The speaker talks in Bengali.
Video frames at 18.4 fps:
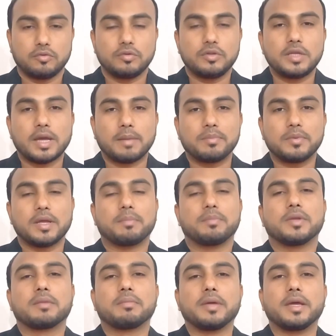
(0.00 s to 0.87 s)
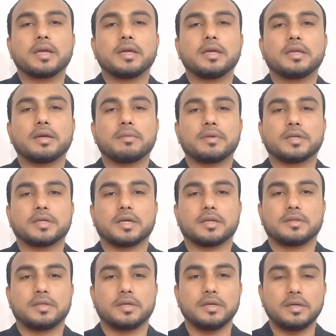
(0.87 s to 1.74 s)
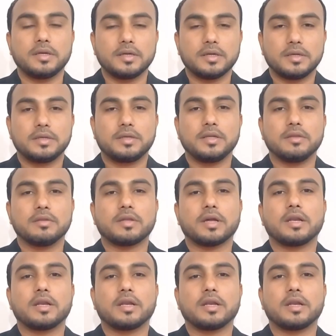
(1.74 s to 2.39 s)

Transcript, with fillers: যদি আপনি আপনার ব্যাংক হিসাবের সাথে টিন